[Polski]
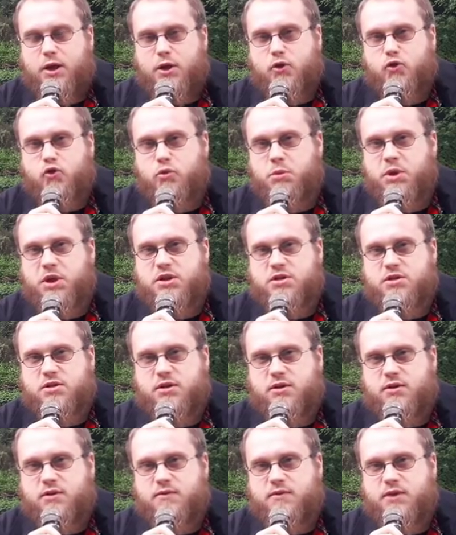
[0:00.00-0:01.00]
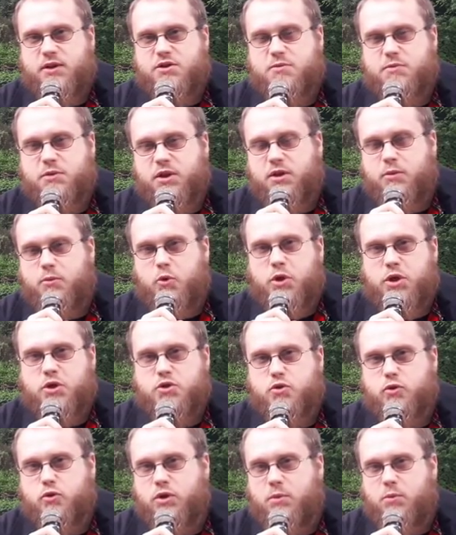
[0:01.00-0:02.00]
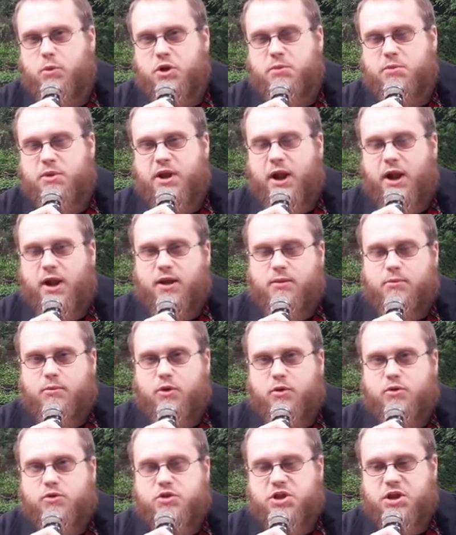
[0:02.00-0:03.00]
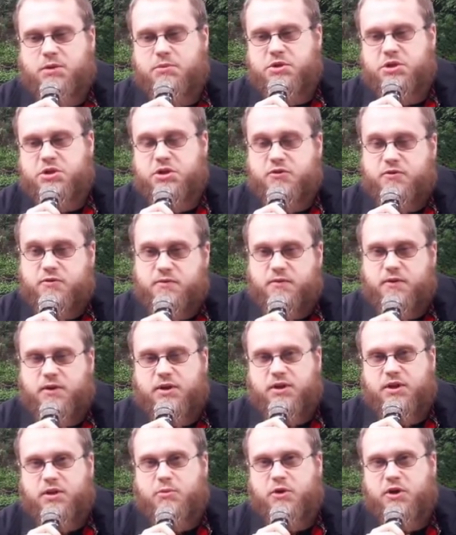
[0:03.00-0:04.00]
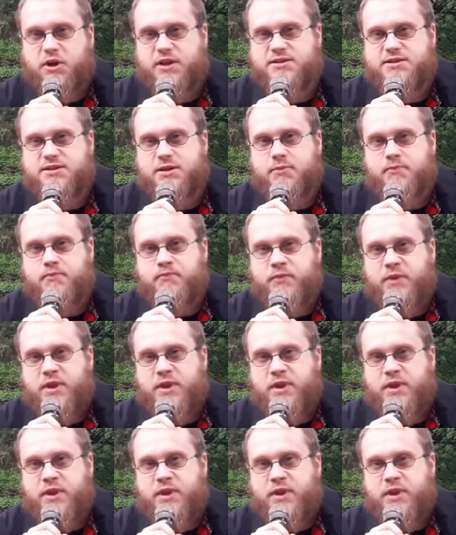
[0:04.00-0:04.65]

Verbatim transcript: rozumieć w naszym takim ujęciu demoliberalnym, bo żyjemy przecież w demokracji